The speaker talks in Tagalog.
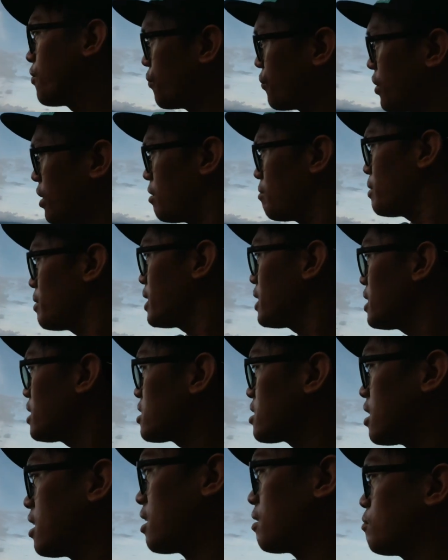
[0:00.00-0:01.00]
15
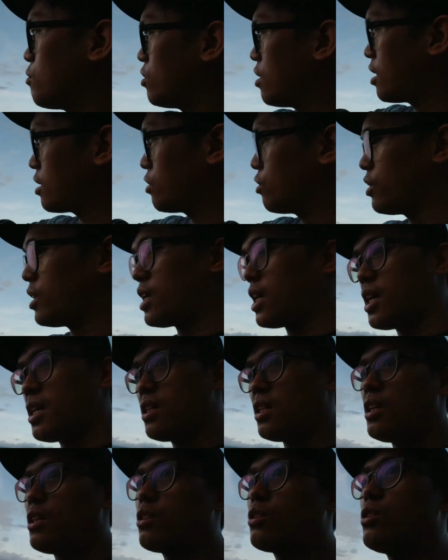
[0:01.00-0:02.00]
minutes lang mula doon
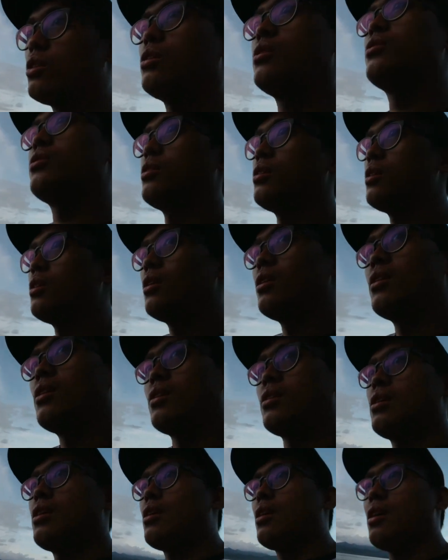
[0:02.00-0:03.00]
hanggang dito
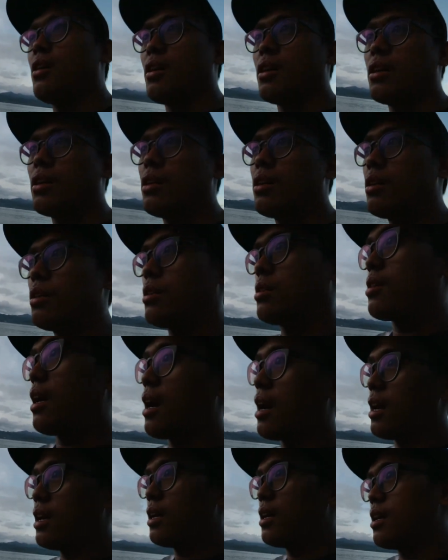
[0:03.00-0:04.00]
uh,
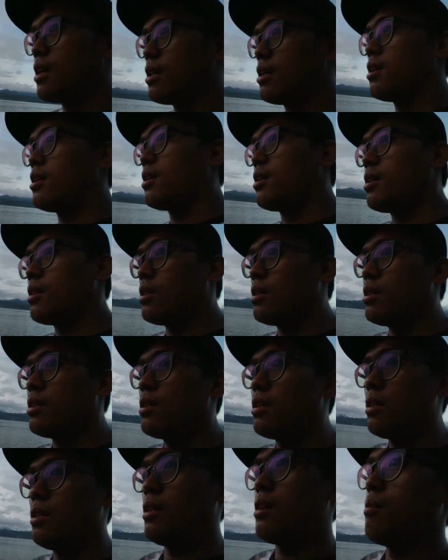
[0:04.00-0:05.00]
sakay ang uh,
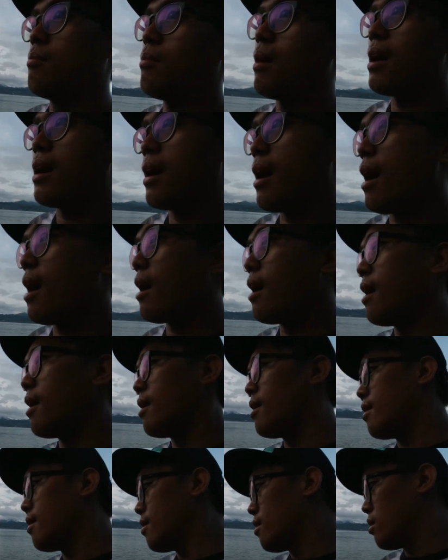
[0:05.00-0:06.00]
ng bangka
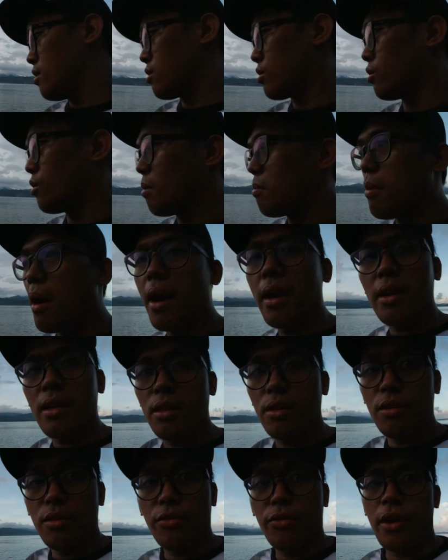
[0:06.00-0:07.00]
so ang
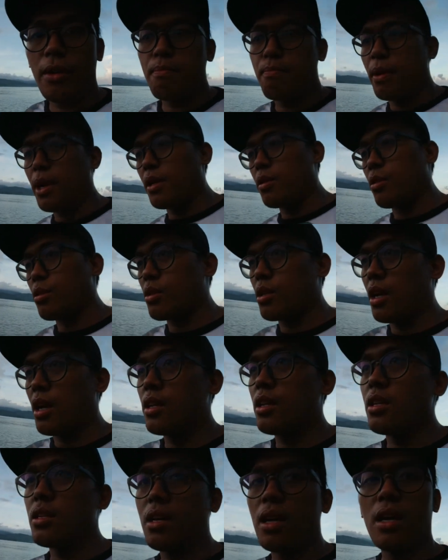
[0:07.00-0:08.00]
bayad doon 5 pesos
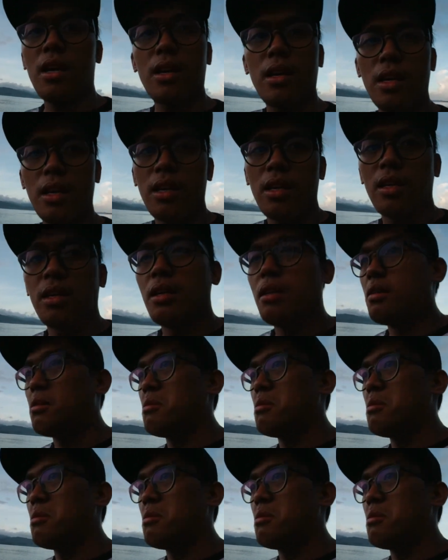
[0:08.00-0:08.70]
kada sakay